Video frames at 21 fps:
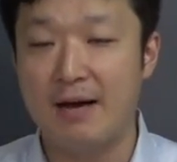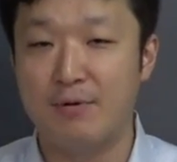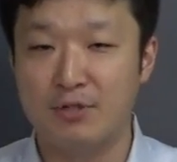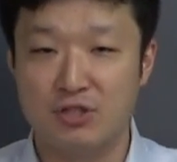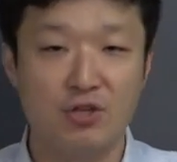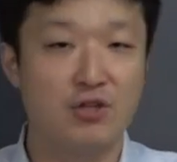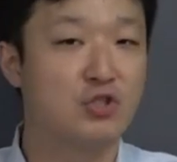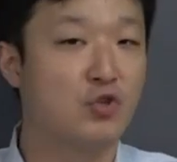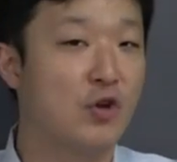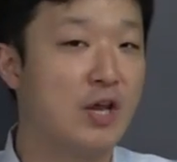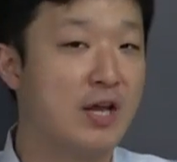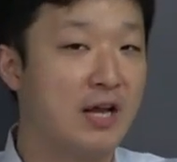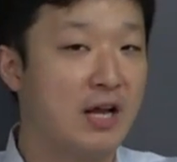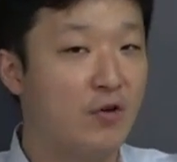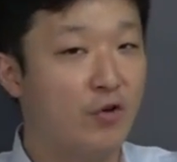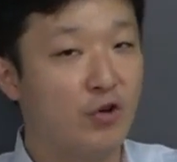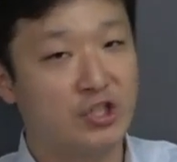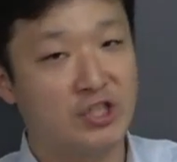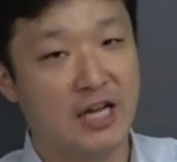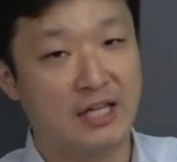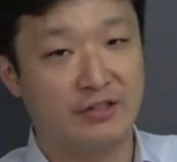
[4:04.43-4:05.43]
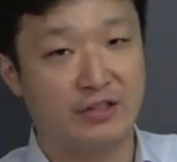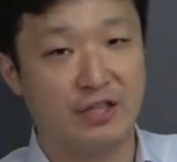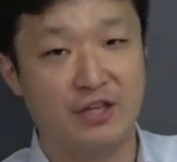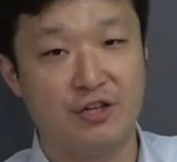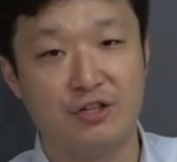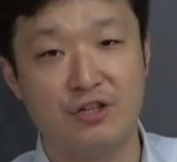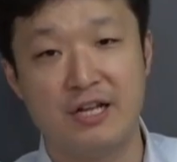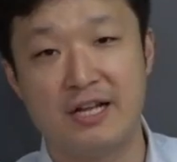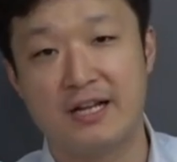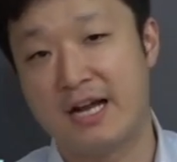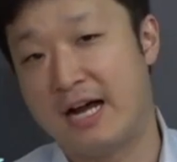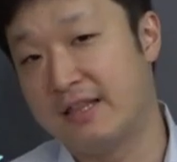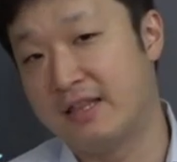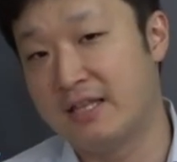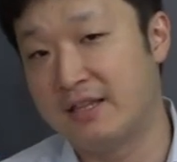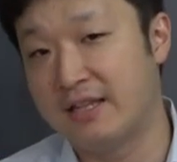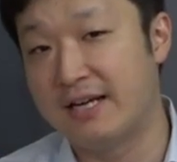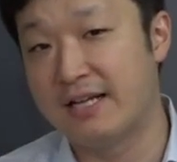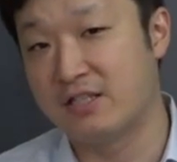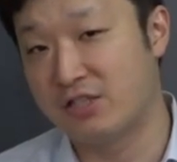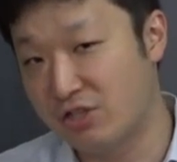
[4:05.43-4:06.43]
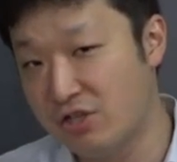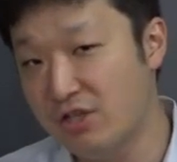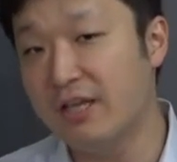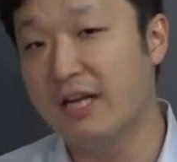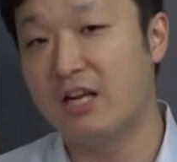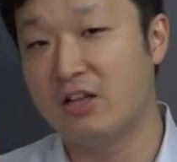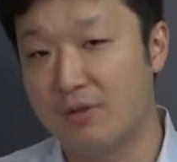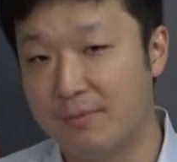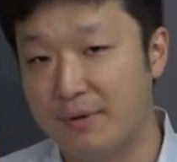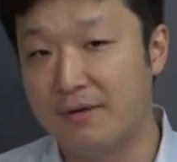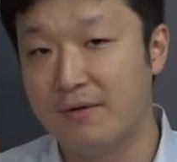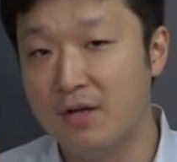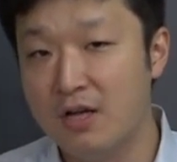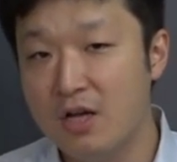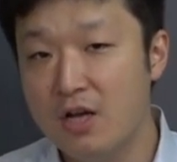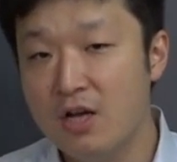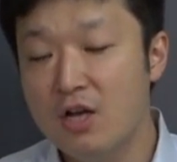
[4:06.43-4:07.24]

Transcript: あもちろんソ連がロシアっていう風に変わっていったりはするけれども、